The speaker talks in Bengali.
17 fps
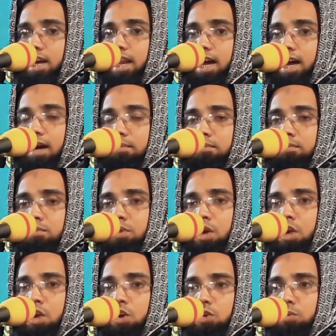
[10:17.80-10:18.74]
কালাম
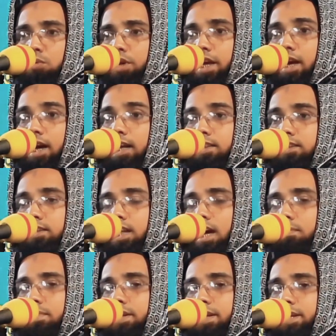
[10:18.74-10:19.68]
উমরে
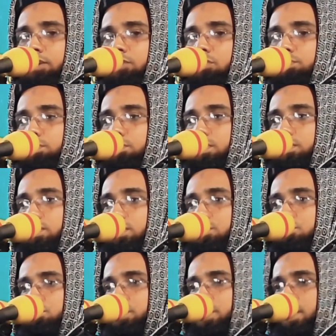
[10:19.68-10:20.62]
খাত্তাবের এই অভিব্যক্তি
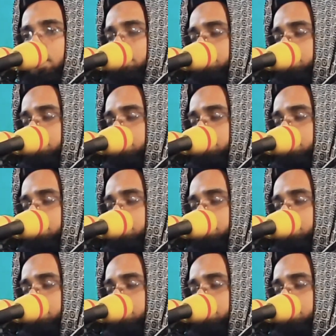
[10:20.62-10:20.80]
শুনে